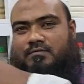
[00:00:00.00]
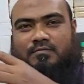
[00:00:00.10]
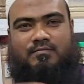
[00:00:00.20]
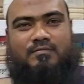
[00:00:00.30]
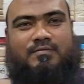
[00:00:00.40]
আচ্ছা
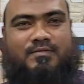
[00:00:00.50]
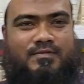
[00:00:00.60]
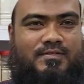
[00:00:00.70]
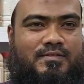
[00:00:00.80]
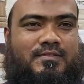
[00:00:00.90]

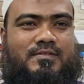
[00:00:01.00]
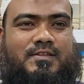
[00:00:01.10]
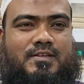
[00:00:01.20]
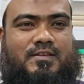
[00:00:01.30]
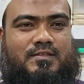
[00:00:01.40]
পাউডার
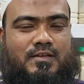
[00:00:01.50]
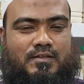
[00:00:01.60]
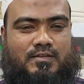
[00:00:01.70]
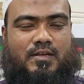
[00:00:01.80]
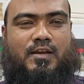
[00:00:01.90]
জি
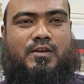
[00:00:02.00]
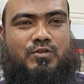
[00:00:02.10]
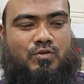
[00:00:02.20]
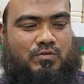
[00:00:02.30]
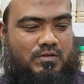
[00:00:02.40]
যাদের
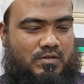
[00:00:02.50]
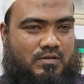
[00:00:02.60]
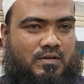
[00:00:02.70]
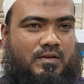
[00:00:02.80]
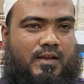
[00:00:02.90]
শারীরিক শক্তি
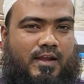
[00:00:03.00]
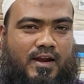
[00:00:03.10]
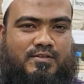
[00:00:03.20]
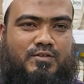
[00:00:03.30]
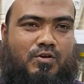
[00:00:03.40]

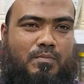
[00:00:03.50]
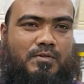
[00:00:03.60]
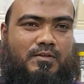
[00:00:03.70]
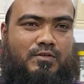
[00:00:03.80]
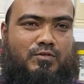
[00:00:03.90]
এনার্জি কম
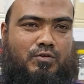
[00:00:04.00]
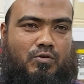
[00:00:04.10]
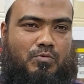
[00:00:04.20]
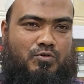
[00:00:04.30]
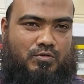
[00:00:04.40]
তাদের জন্য
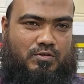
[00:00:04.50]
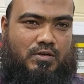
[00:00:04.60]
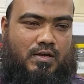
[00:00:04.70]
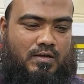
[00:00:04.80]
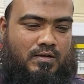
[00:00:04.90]

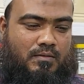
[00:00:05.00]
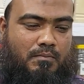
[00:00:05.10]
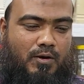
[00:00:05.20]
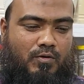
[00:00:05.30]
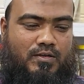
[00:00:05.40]
নবশক্তিটা
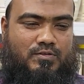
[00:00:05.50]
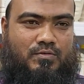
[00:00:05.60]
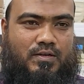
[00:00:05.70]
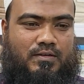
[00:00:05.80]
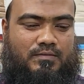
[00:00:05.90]
ভালো কাজ
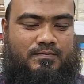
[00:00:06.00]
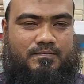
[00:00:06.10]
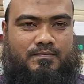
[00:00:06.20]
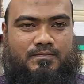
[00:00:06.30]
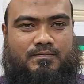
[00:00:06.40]
করে
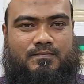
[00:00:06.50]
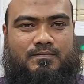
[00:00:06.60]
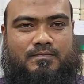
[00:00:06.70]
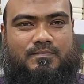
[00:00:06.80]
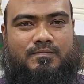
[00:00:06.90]
আচ্ছা ওকে
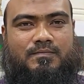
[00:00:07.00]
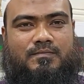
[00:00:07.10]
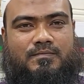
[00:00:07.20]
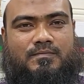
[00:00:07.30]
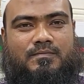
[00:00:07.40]
এটা হচ্ছে
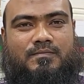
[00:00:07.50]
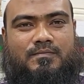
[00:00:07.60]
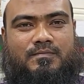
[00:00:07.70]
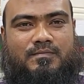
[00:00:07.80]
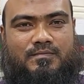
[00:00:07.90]
নবশক্তি
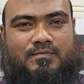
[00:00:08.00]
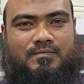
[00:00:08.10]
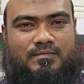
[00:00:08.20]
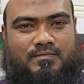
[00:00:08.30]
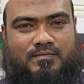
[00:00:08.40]
পাউডার
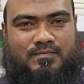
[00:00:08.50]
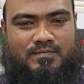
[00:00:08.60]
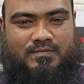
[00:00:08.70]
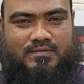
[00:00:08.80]
দেখলাম আমরা